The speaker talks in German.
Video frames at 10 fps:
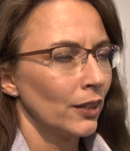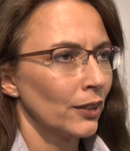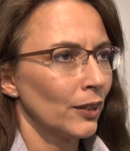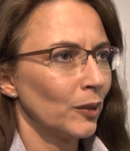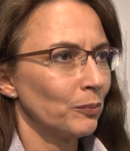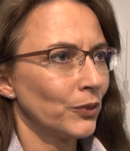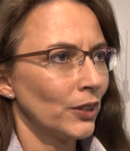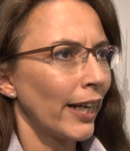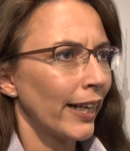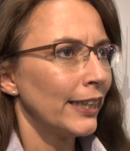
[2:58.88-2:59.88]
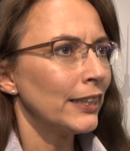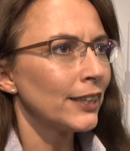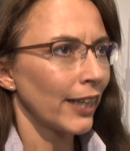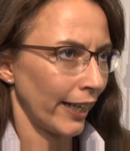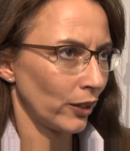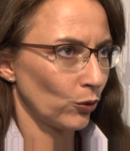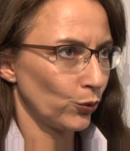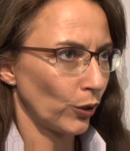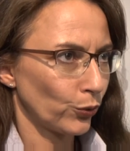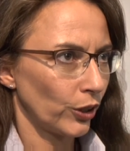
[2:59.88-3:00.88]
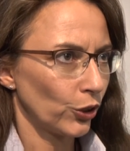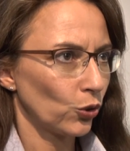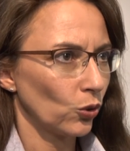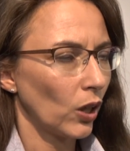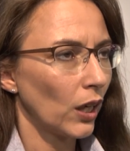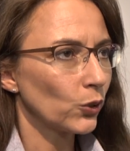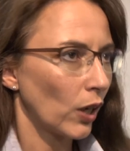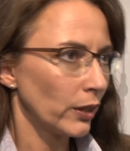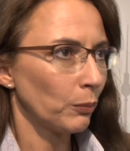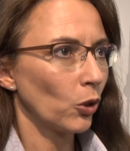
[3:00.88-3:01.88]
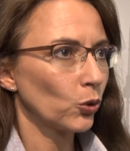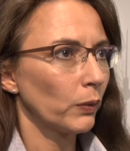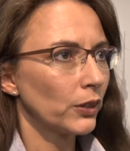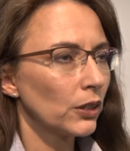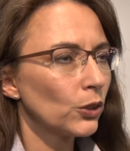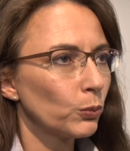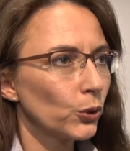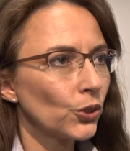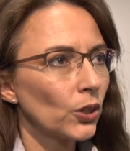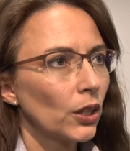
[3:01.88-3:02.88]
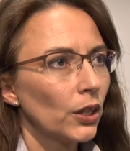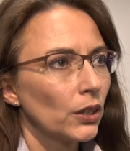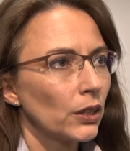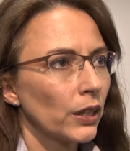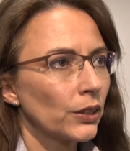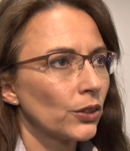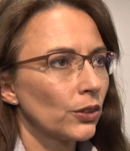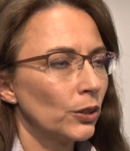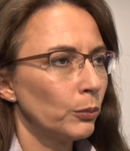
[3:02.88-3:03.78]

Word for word: ähm, naja, indirekten Verpflichtung, also einem Automatismus, dass äh, die